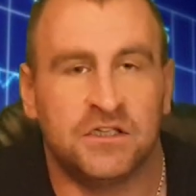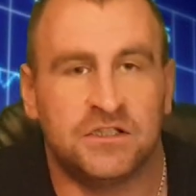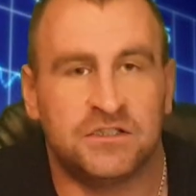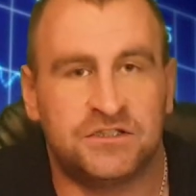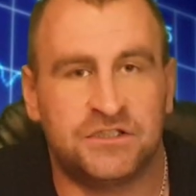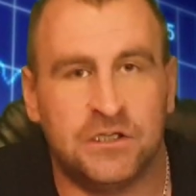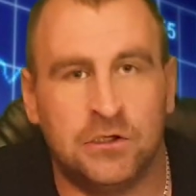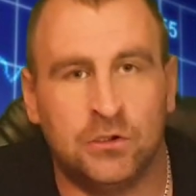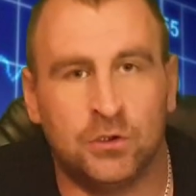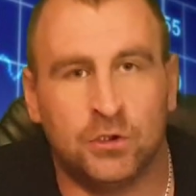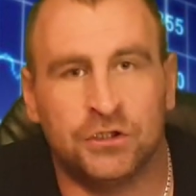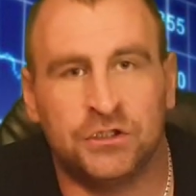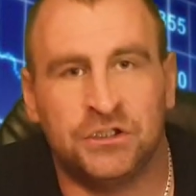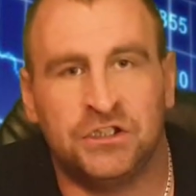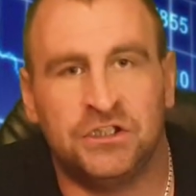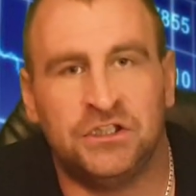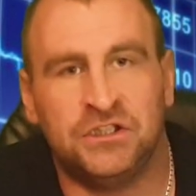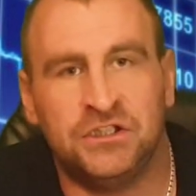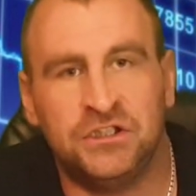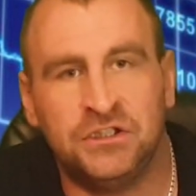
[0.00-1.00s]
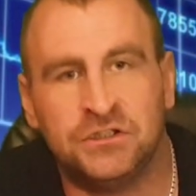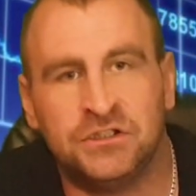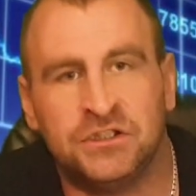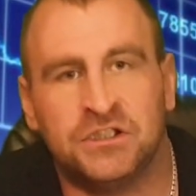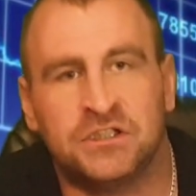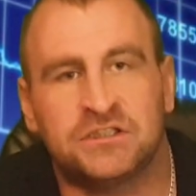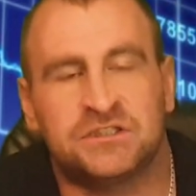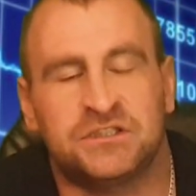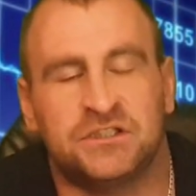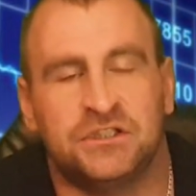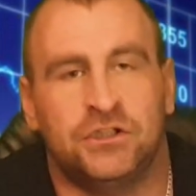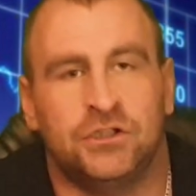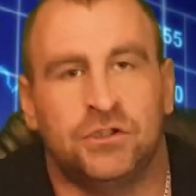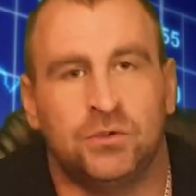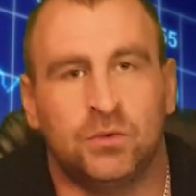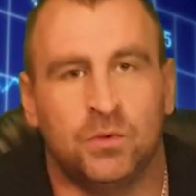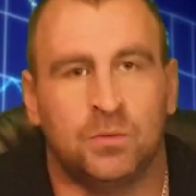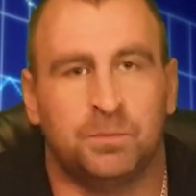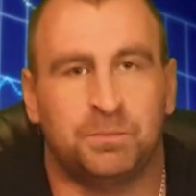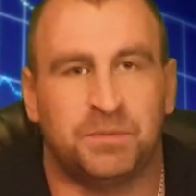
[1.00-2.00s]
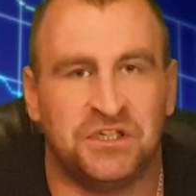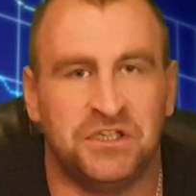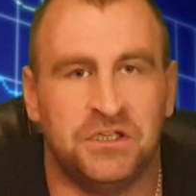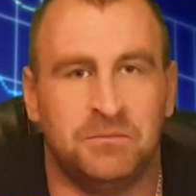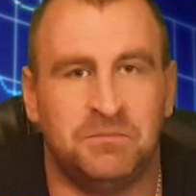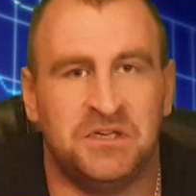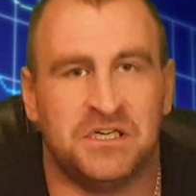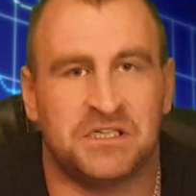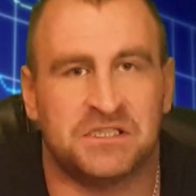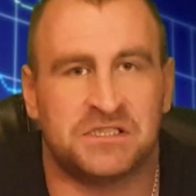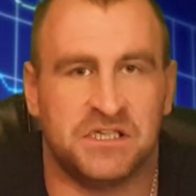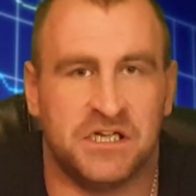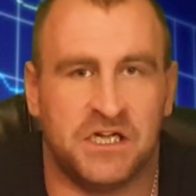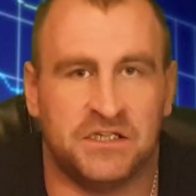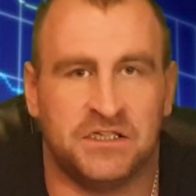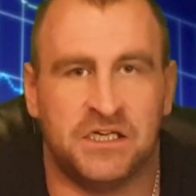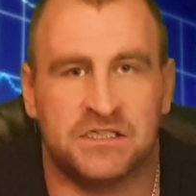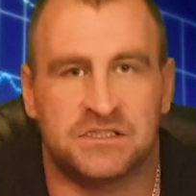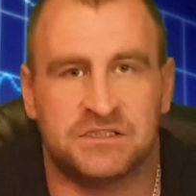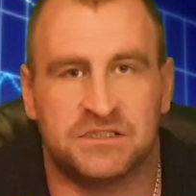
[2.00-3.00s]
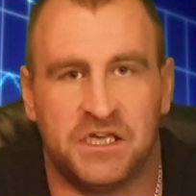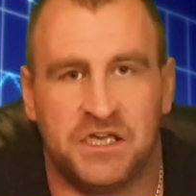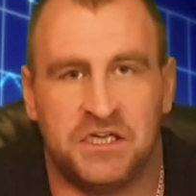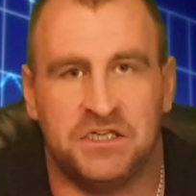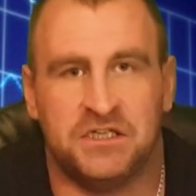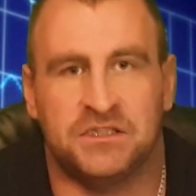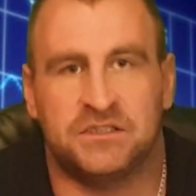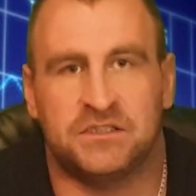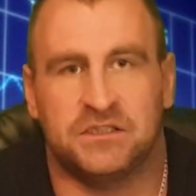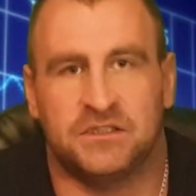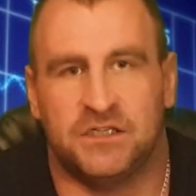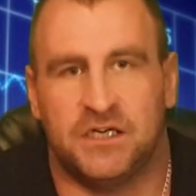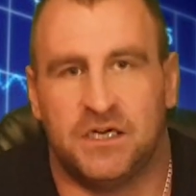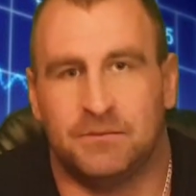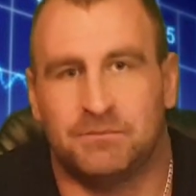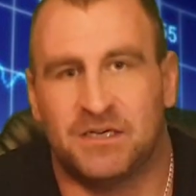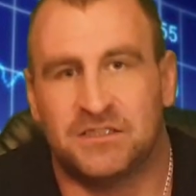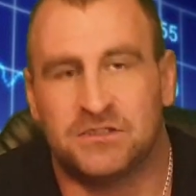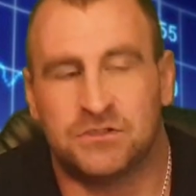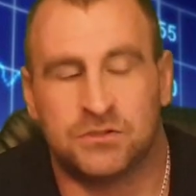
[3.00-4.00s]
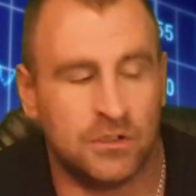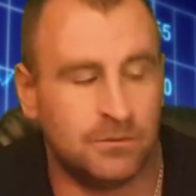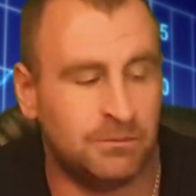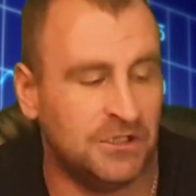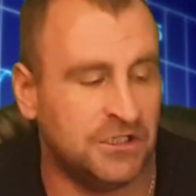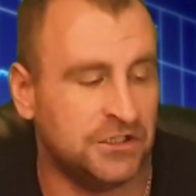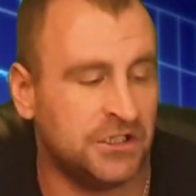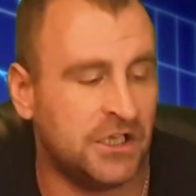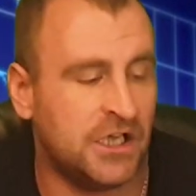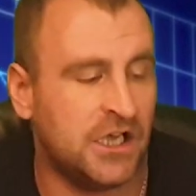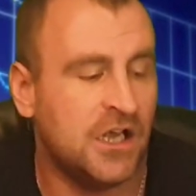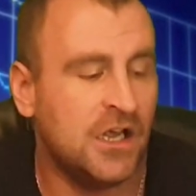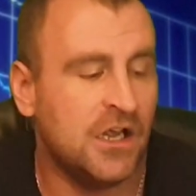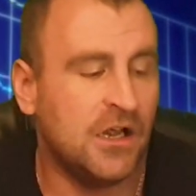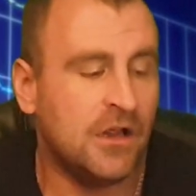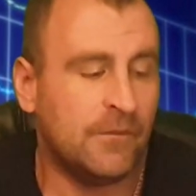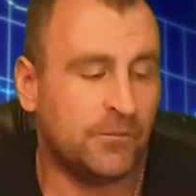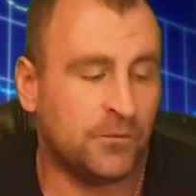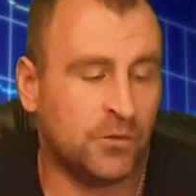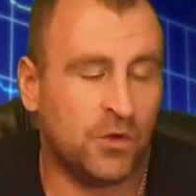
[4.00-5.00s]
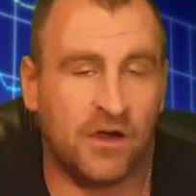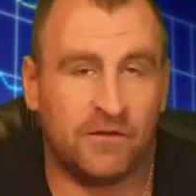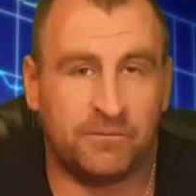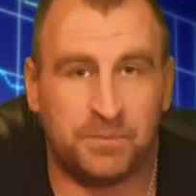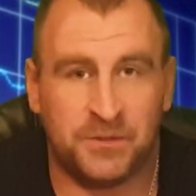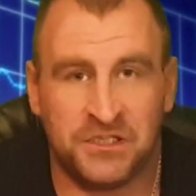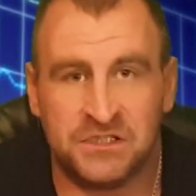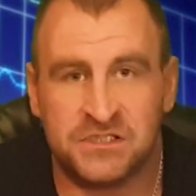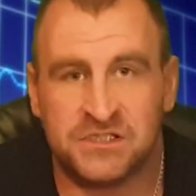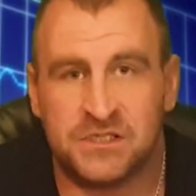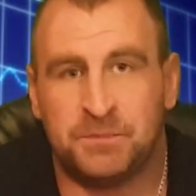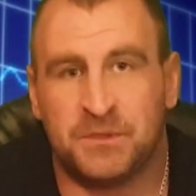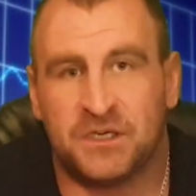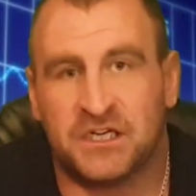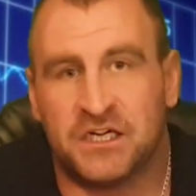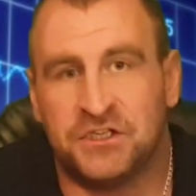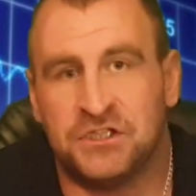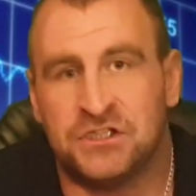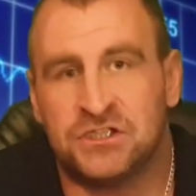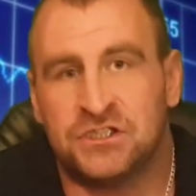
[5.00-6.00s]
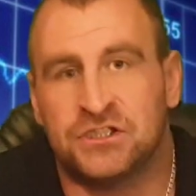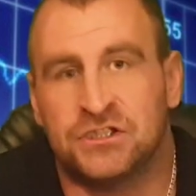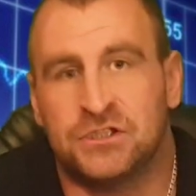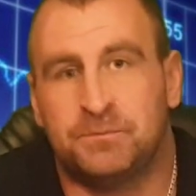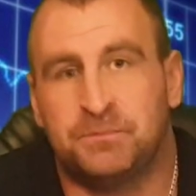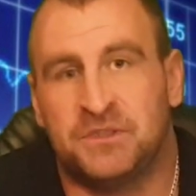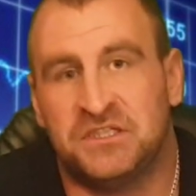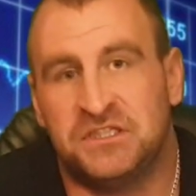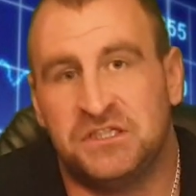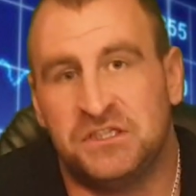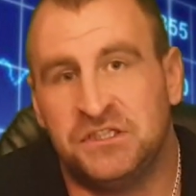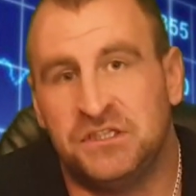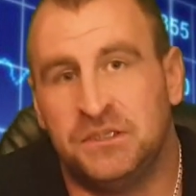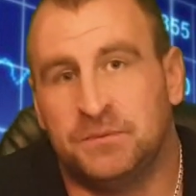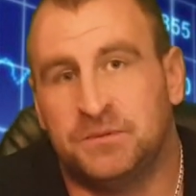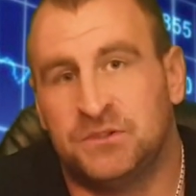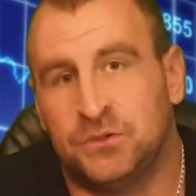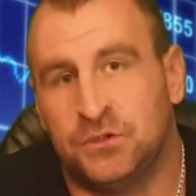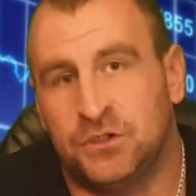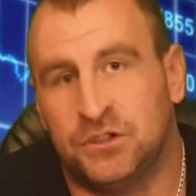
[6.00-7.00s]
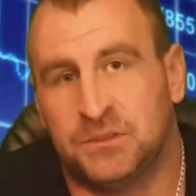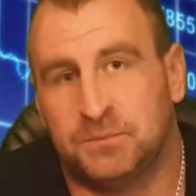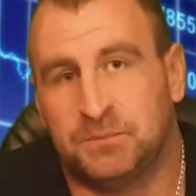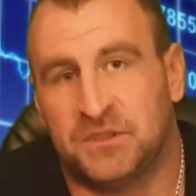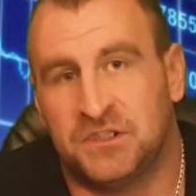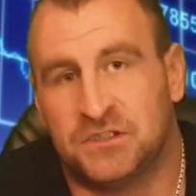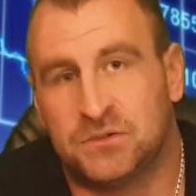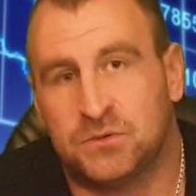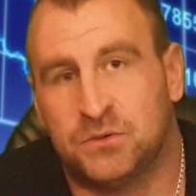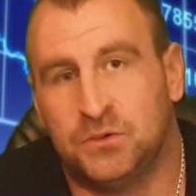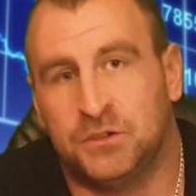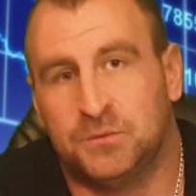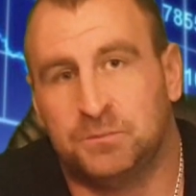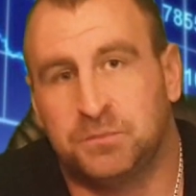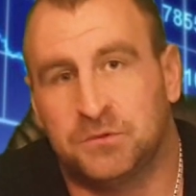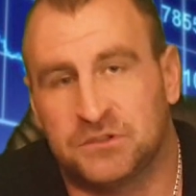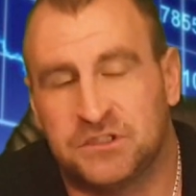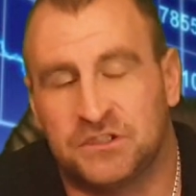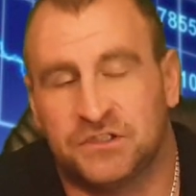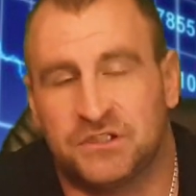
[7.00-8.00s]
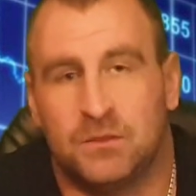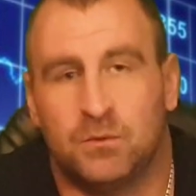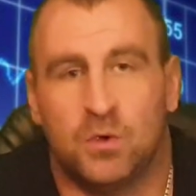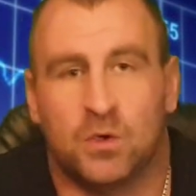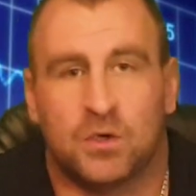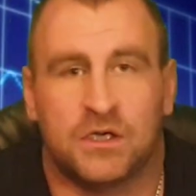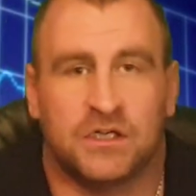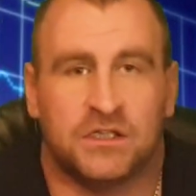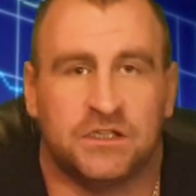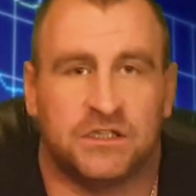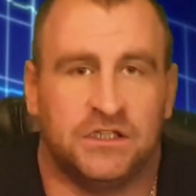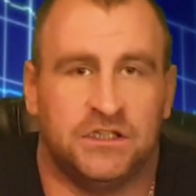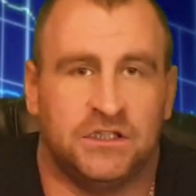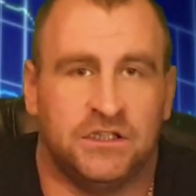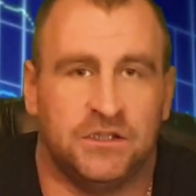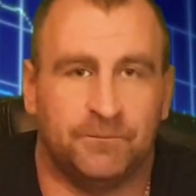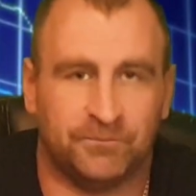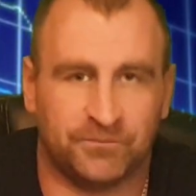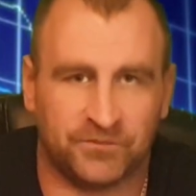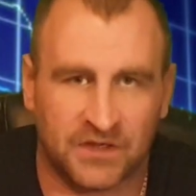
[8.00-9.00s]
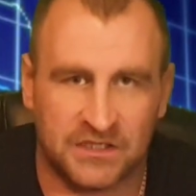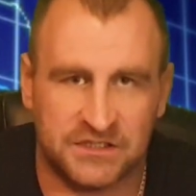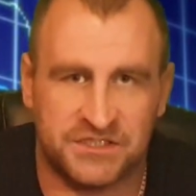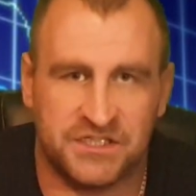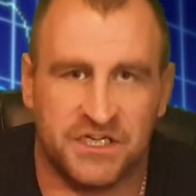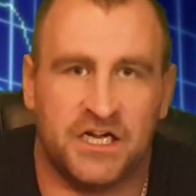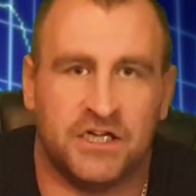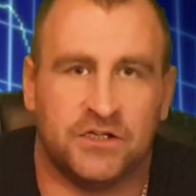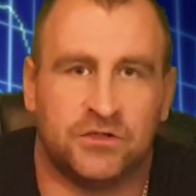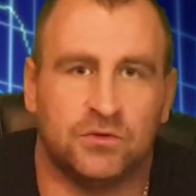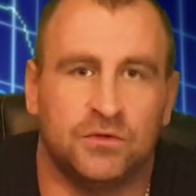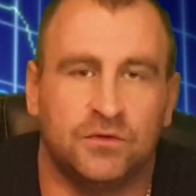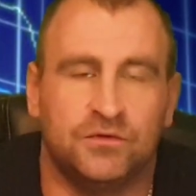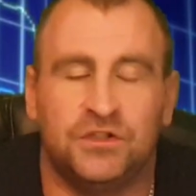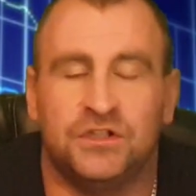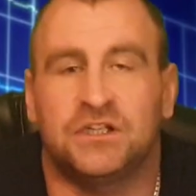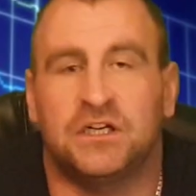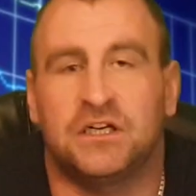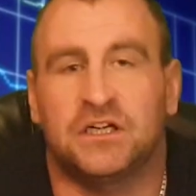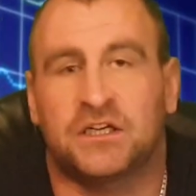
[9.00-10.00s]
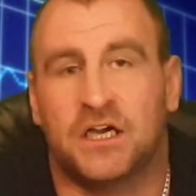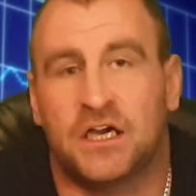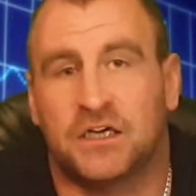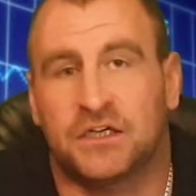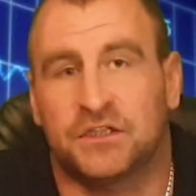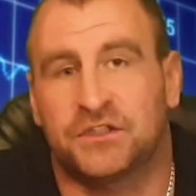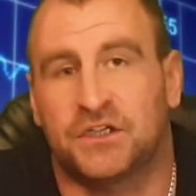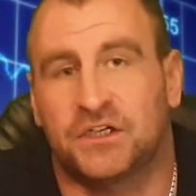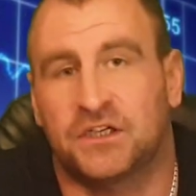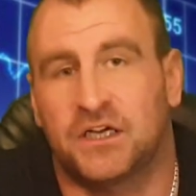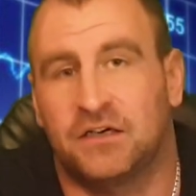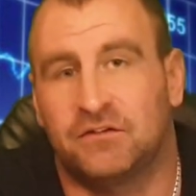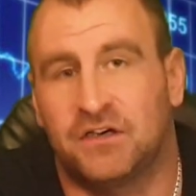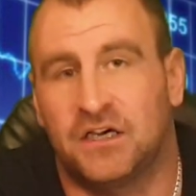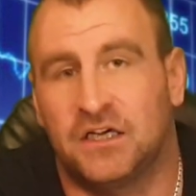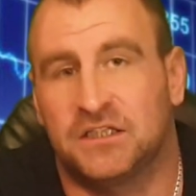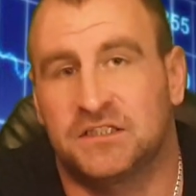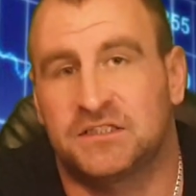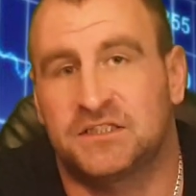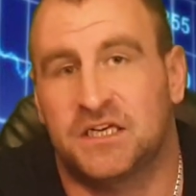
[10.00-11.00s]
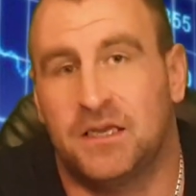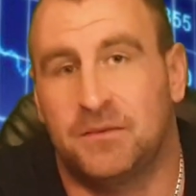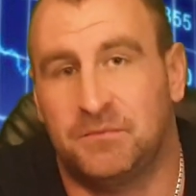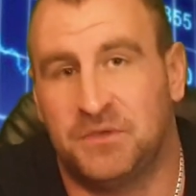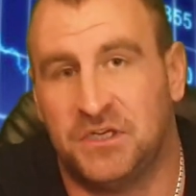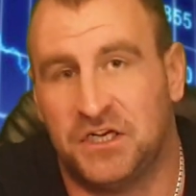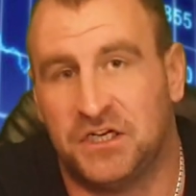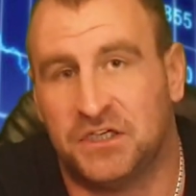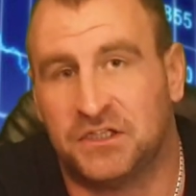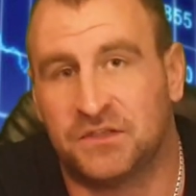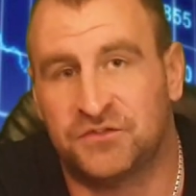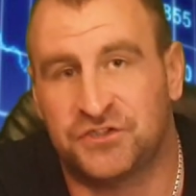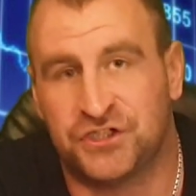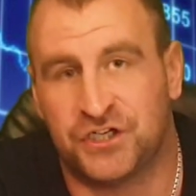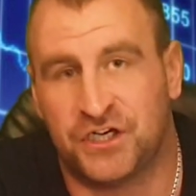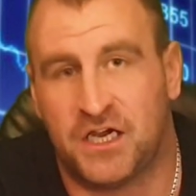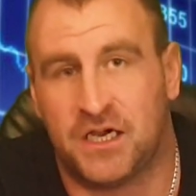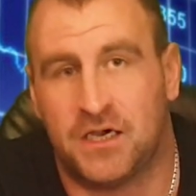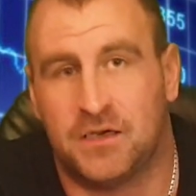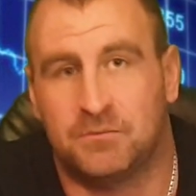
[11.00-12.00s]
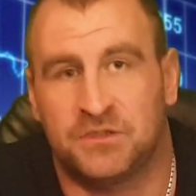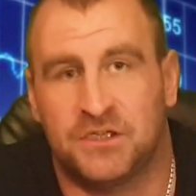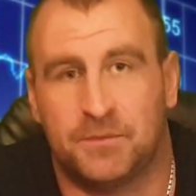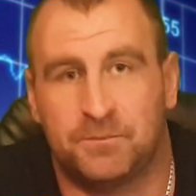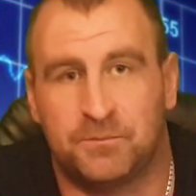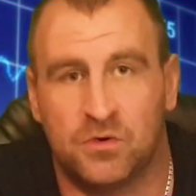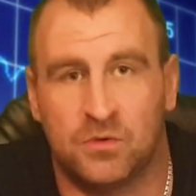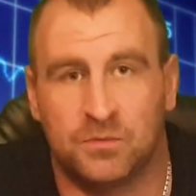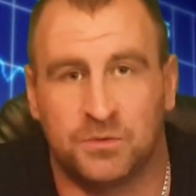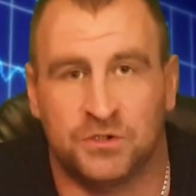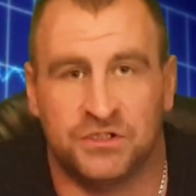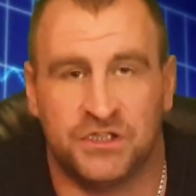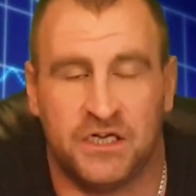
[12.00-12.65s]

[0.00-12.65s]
зеленые индексы. Ну, Поднебесная она стоит э, обособленно. Ну, а в принципе, конечно же, позитив. Все это происходит после того, как э, азиаты увидели, как отторговалась Америка. Вчера, напомню,